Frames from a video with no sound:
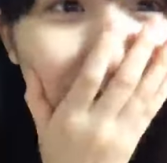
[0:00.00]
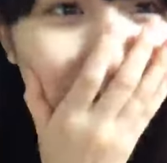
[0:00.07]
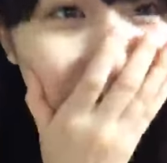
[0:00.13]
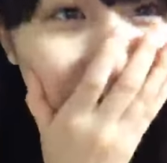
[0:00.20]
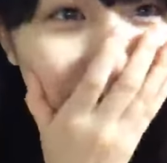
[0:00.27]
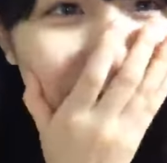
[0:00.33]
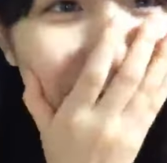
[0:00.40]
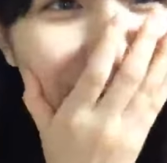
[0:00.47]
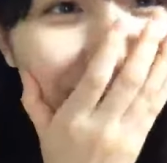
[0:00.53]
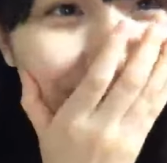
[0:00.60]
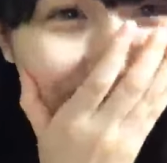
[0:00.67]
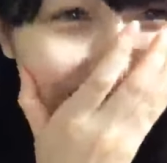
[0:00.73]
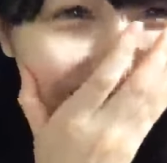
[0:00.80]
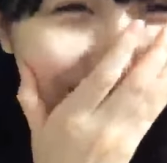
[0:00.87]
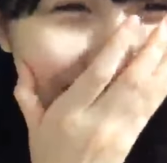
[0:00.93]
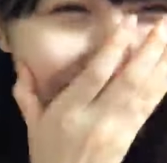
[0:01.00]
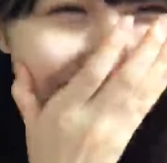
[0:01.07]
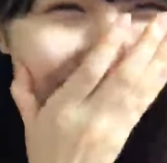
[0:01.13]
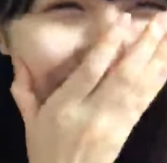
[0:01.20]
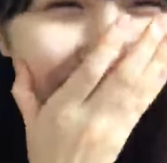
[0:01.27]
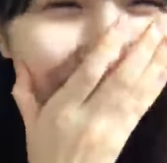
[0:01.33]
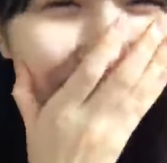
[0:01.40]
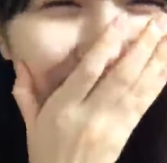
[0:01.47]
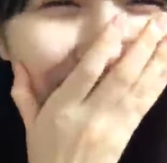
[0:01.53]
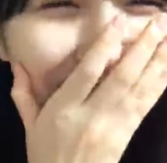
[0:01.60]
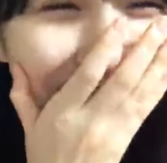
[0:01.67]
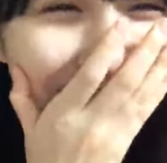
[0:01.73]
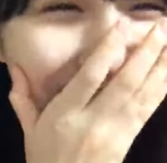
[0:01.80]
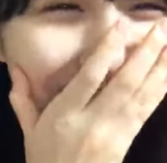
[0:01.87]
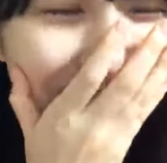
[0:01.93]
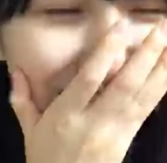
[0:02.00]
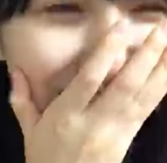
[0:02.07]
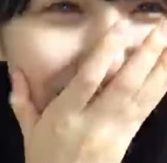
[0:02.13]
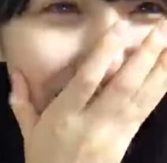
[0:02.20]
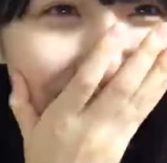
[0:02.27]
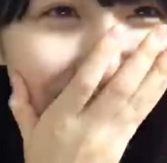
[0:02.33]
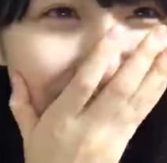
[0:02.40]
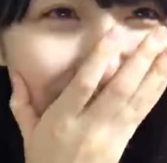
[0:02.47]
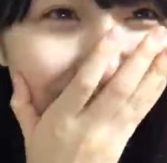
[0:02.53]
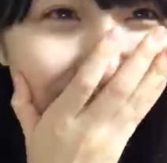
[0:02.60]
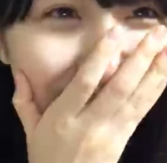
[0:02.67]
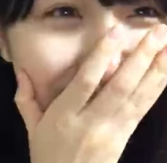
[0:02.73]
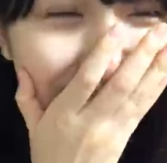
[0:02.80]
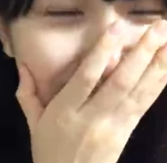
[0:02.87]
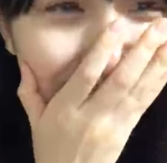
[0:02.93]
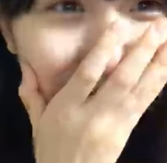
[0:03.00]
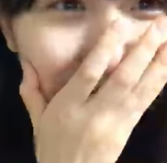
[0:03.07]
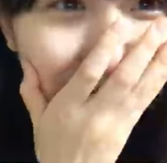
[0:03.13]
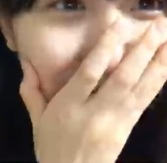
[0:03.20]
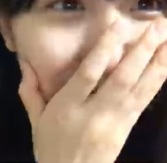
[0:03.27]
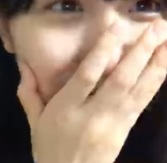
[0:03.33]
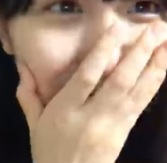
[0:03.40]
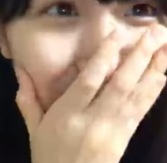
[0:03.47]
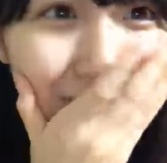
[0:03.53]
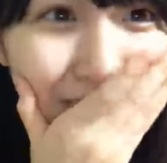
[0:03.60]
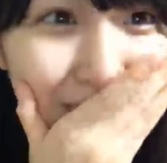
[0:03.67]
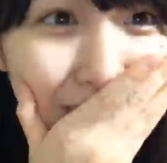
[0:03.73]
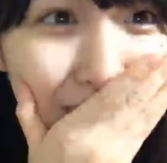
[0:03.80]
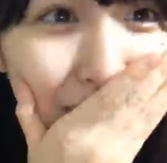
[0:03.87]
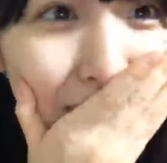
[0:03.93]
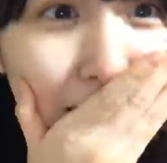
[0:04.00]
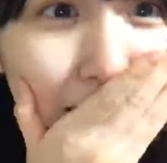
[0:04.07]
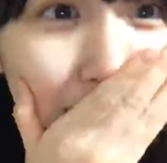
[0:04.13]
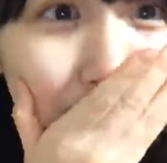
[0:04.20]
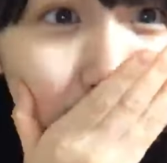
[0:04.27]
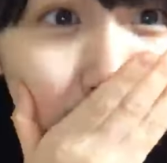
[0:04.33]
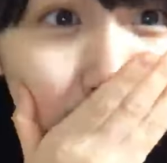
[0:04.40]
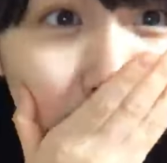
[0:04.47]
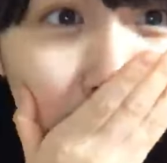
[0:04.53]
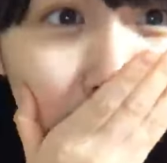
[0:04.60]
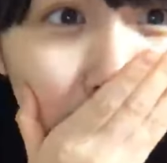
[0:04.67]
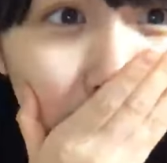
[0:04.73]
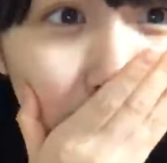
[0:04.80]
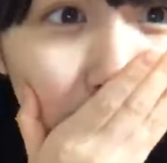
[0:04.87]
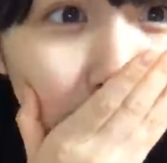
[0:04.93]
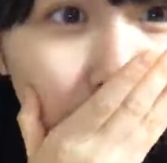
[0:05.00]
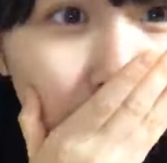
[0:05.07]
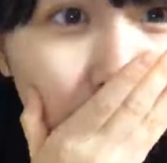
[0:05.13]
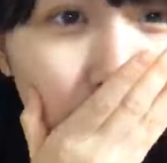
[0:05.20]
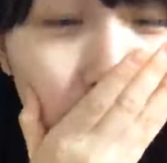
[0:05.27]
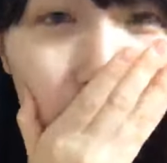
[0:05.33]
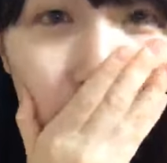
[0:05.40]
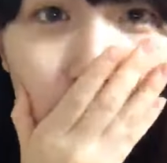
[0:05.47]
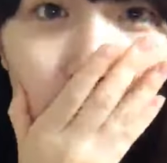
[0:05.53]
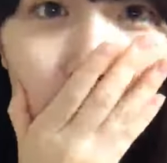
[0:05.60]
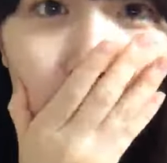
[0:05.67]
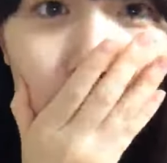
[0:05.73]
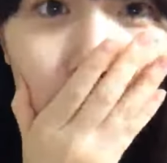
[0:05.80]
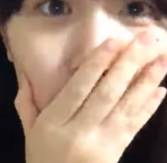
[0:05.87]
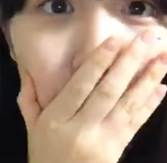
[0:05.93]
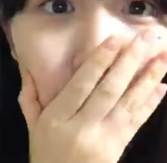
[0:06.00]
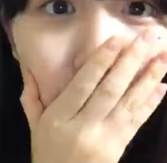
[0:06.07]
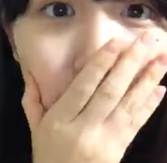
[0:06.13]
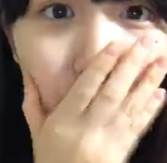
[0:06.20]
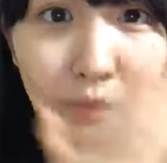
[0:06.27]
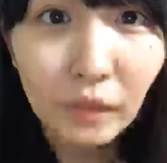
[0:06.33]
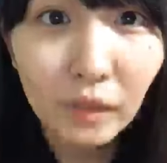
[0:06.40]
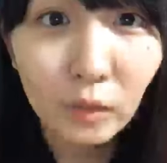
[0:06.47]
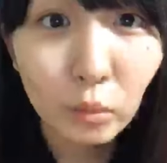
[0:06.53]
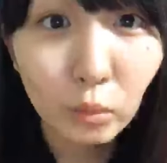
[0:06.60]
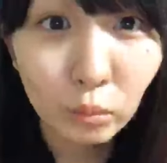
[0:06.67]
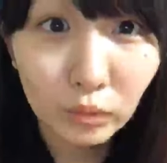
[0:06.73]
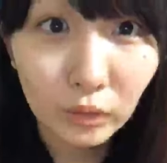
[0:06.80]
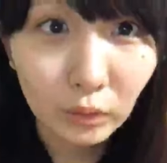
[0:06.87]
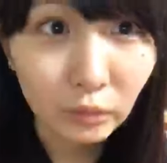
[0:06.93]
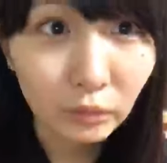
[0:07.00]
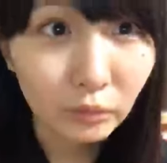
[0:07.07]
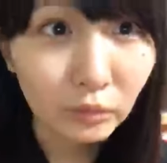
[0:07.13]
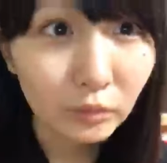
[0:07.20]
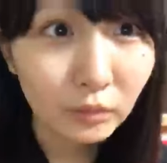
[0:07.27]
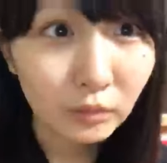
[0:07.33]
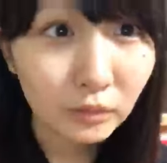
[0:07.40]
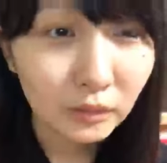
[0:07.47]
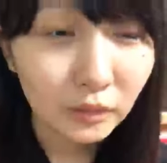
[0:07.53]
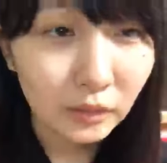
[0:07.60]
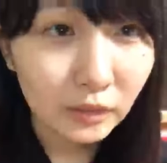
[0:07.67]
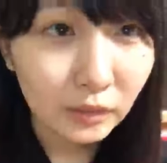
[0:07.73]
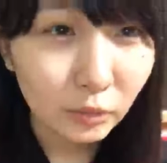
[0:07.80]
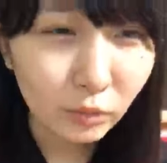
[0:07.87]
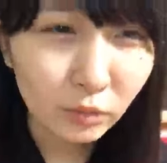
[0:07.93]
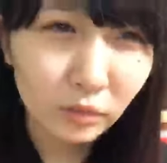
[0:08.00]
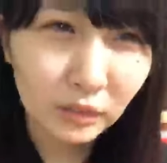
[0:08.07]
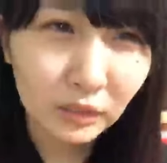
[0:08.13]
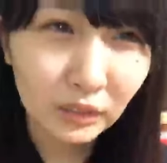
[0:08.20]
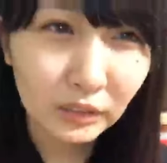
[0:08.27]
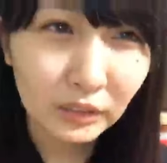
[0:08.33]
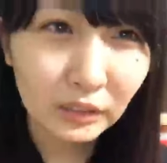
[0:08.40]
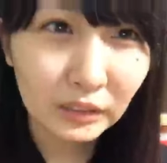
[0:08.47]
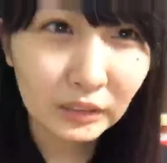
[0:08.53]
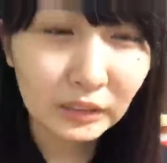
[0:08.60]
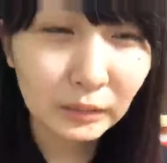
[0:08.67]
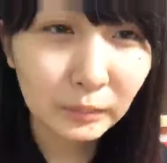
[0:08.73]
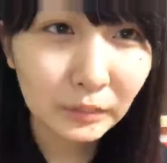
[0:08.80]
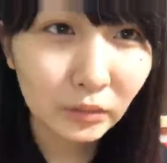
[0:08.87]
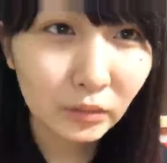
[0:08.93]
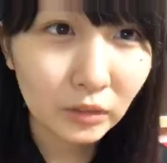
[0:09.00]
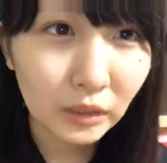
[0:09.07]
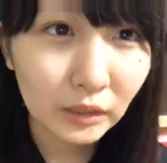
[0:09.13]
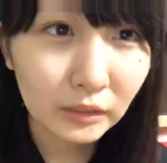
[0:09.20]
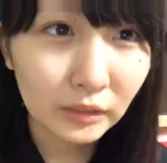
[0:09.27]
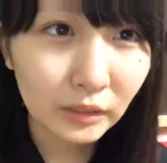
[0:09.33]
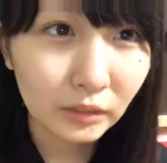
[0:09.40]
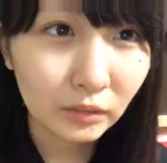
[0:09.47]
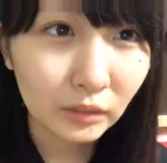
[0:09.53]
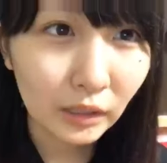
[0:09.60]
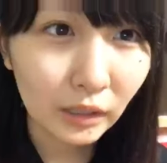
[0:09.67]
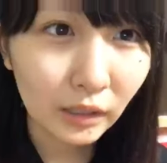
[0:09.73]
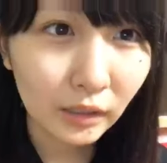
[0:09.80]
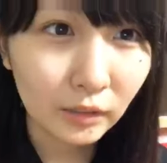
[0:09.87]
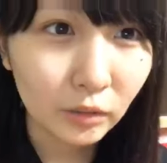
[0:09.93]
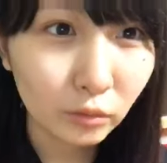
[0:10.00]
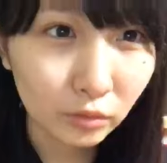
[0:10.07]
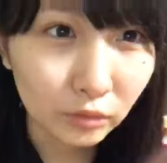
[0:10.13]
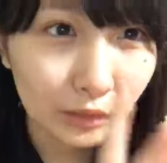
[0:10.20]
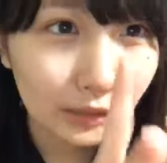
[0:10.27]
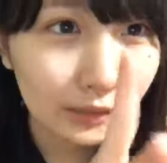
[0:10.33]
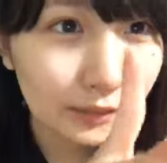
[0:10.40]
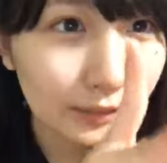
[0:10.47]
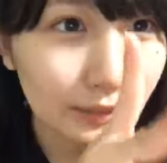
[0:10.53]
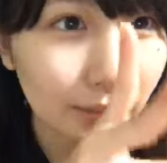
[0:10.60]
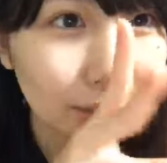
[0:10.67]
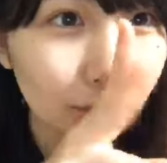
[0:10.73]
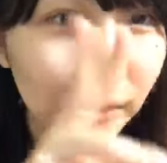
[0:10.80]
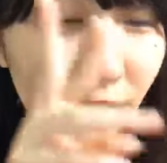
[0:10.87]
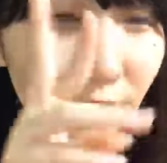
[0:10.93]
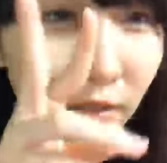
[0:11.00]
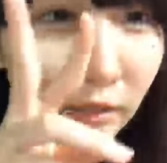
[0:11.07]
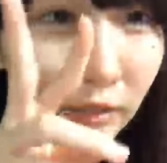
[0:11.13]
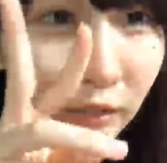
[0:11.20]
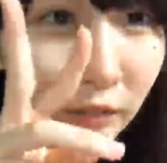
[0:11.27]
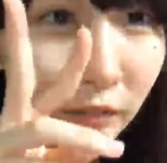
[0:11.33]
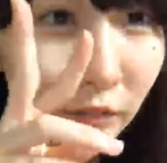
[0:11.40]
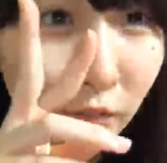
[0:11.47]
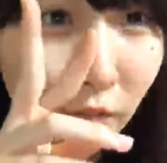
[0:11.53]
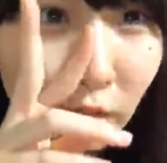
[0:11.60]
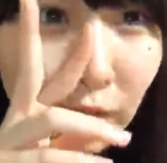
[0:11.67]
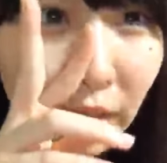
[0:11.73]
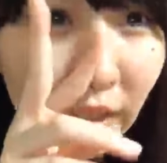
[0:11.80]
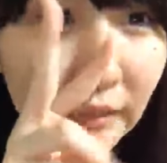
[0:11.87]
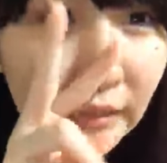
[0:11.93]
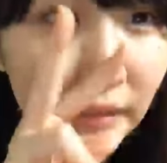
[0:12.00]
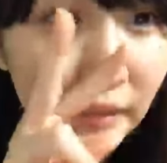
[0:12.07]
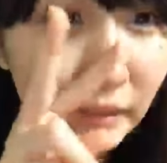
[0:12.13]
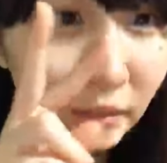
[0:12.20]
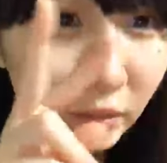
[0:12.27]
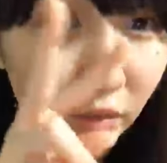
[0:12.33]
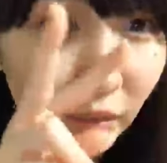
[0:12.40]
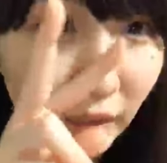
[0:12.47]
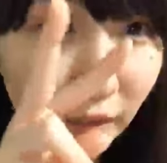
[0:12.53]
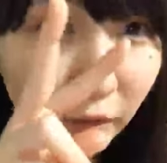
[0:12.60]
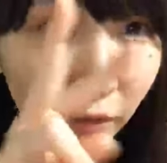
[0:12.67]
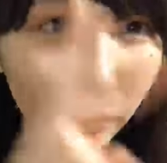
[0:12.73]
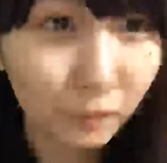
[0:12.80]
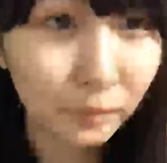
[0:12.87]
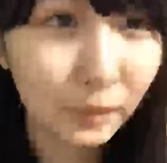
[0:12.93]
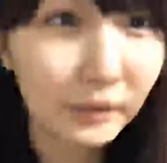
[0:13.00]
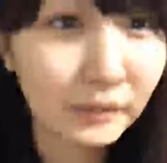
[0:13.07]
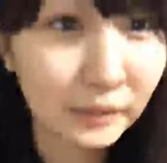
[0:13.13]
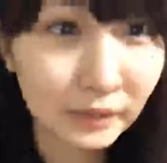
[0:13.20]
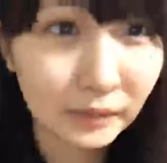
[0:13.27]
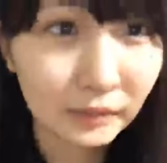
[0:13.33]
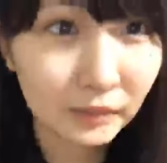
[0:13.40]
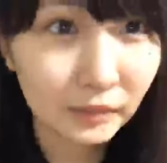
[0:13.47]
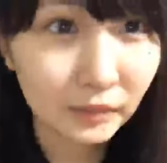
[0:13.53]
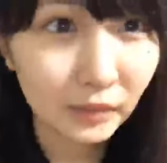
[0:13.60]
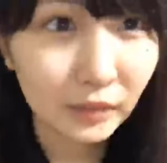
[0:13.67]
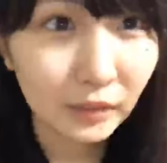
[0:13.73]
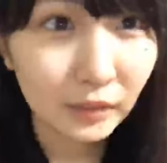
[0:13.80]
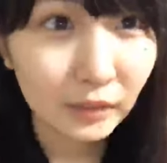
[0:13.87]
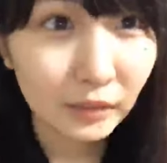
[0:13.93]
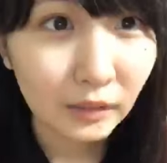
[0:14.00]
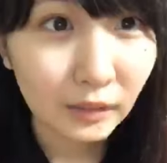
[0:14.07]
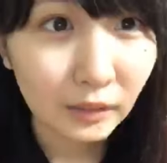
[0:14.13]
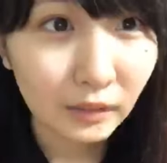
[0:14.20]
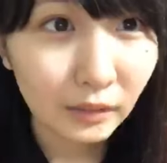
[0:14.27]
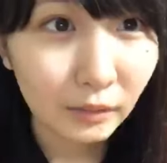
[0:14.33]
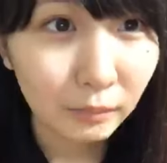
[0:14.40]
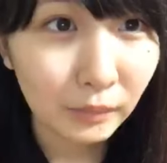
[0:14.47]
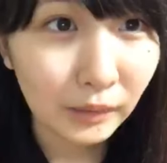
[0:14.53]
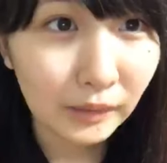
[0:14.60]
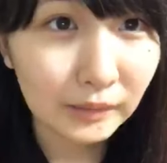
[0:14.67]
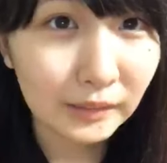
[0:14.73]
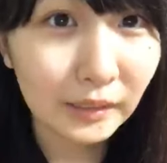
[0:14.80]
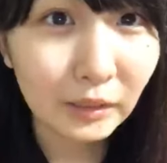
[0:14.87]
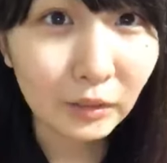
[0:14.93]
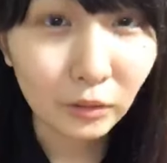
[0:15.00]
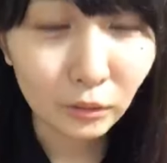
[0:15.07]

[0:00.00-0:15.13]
フォローしてくださいるみたいで嬉しいですそうあとねそうそうなのどこがだったかな一番多かったのがそう 2, 2つ同じくらいのパーセントパーセン